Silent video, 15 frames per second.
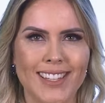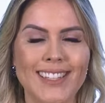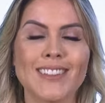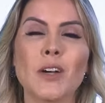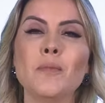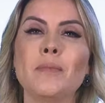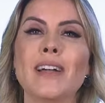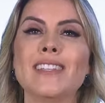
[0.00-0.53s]

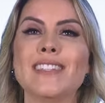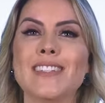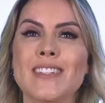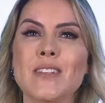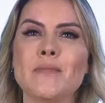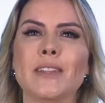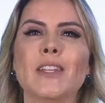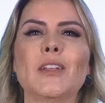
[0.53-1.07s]
Então
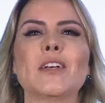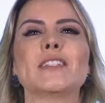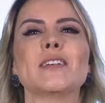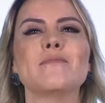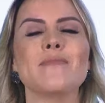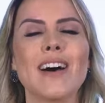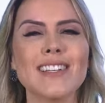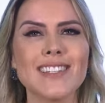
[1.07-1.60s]
participe da
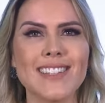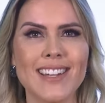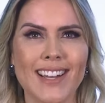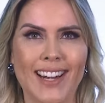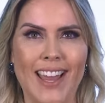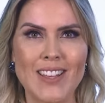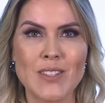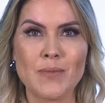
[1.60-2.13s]
nossa
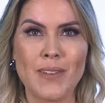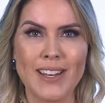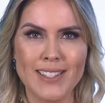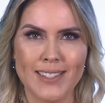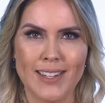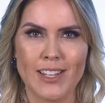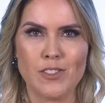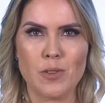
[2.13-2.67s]
Masterclass
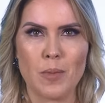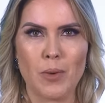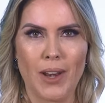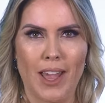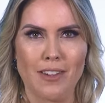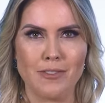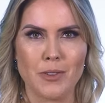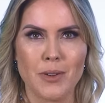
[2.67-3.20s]
Palestrante
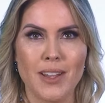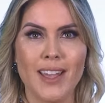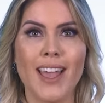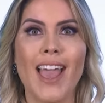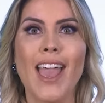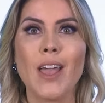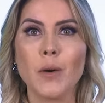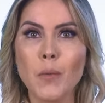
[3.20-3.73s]
Memorável.
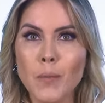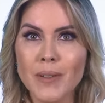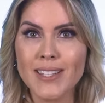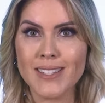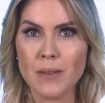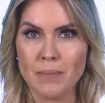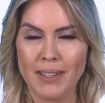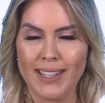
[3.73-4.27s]
É uma
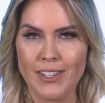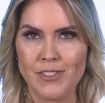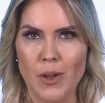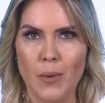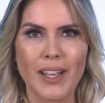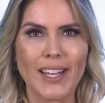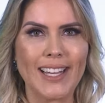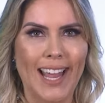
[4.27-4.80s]
semana de
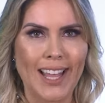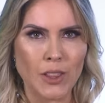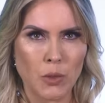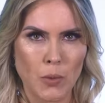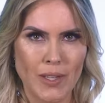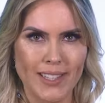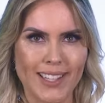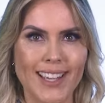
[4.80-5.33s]
aula
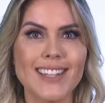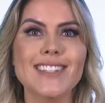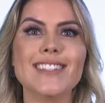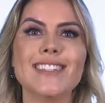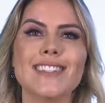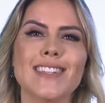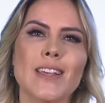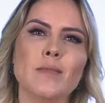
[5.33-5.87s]
gratuita e
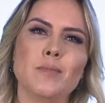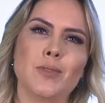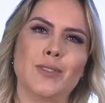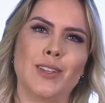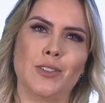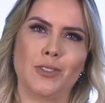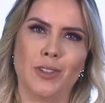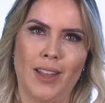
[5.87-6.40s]

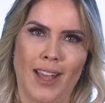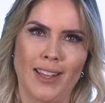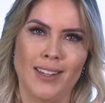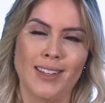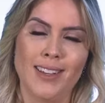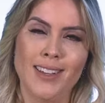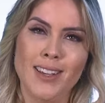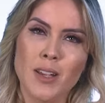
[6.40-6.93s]
100%
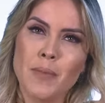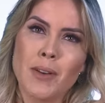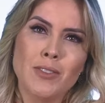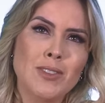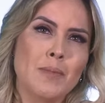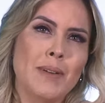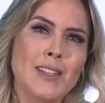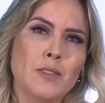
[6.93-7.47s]
online. E para
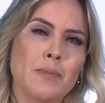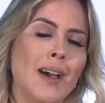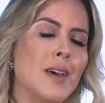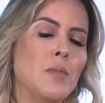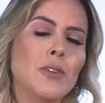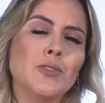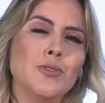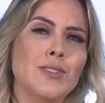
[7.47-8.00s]
você participar é
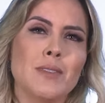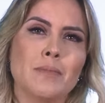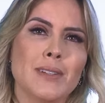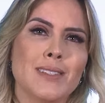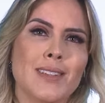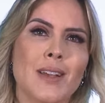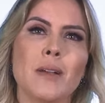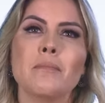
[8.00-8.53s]
muito
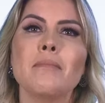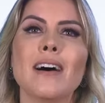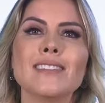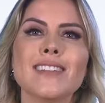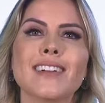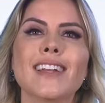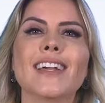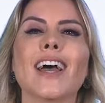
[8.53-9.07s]
simples,
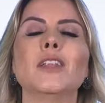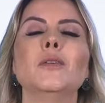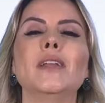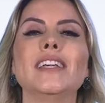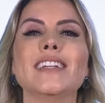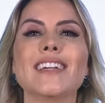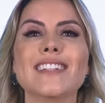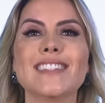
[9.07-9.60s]
basta clicar no
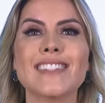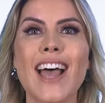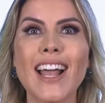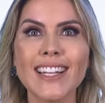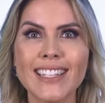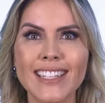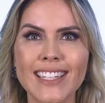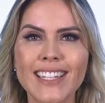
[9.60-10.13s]
link que está
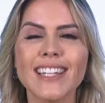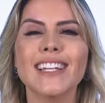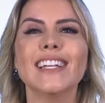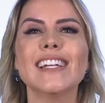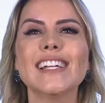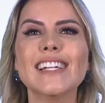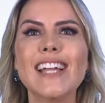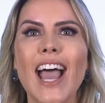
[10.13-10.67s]
aqui
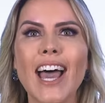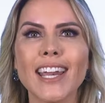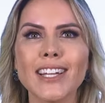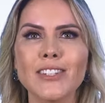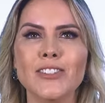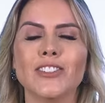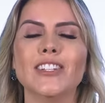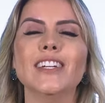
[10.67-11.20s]
e
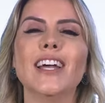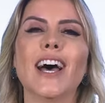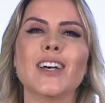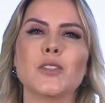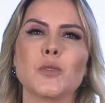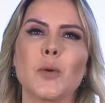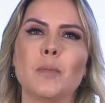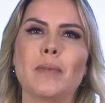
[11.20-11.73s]
garantir a
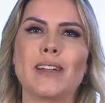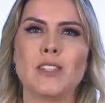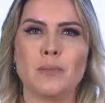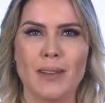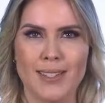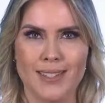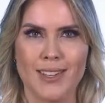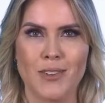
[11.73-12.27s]
sua
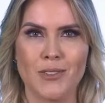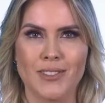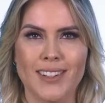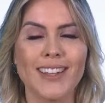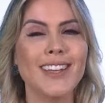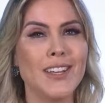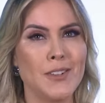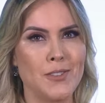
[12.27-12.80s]
participação.
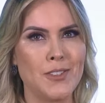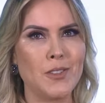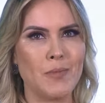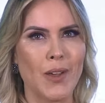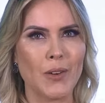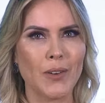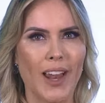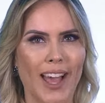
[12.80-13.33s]
Eu te
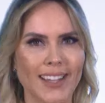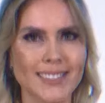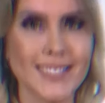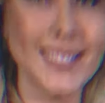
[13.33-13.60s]
espero lá.